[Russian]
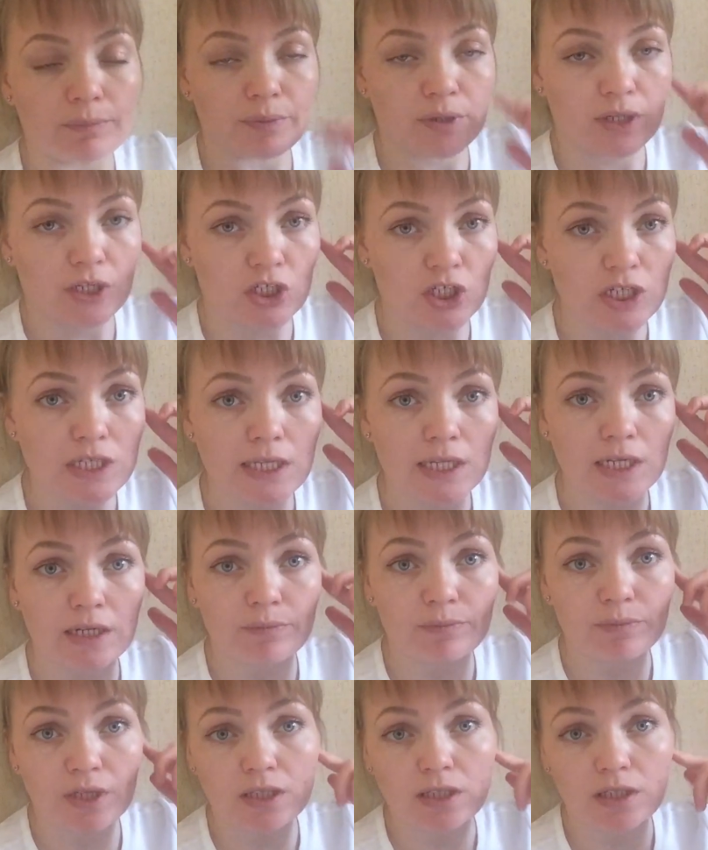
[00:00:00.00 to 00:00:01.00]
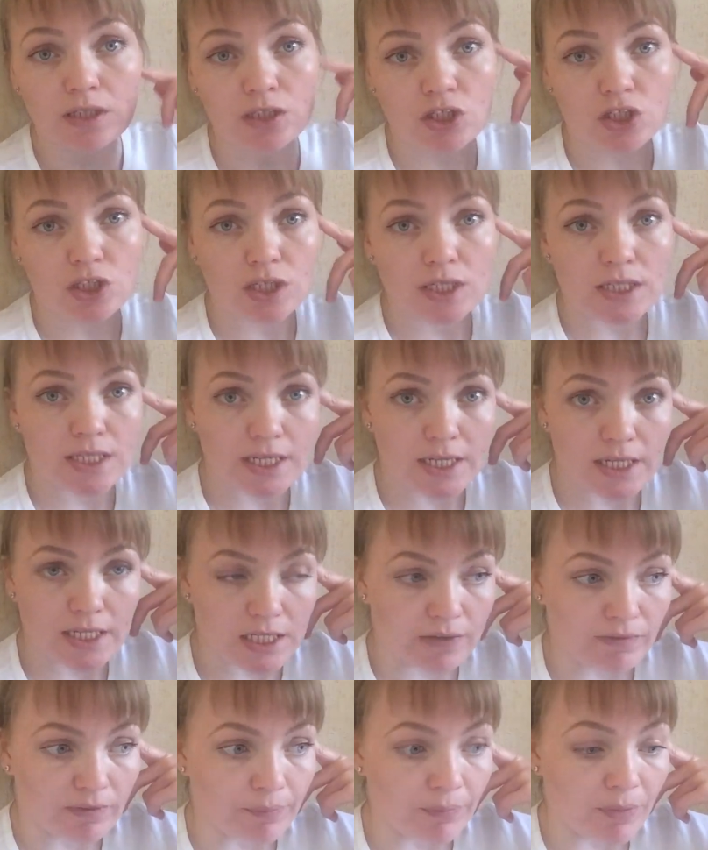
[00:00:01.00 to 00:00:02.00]
перечислили мне денежные
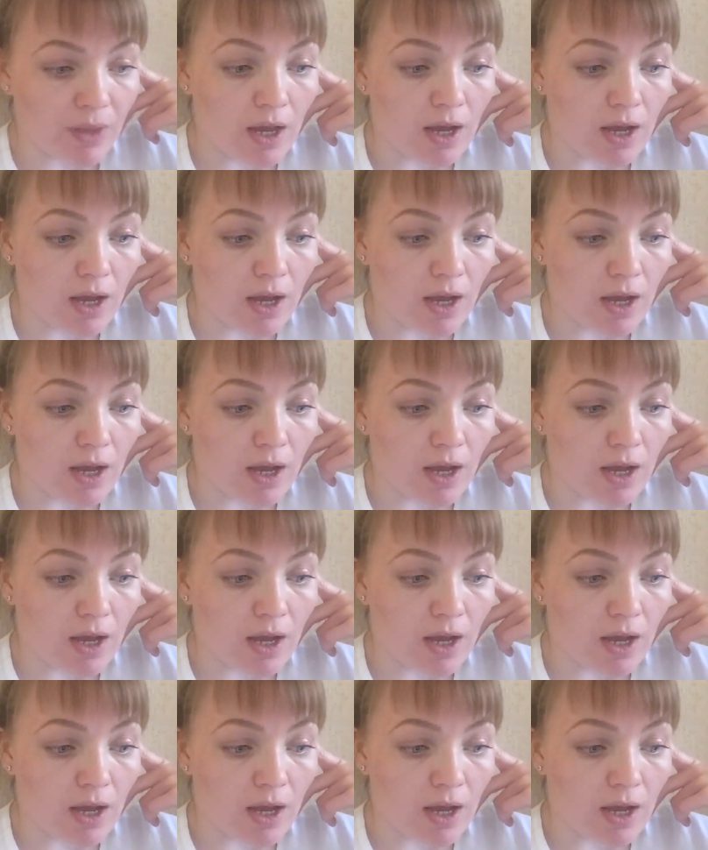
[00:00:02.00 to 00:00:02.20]
средства.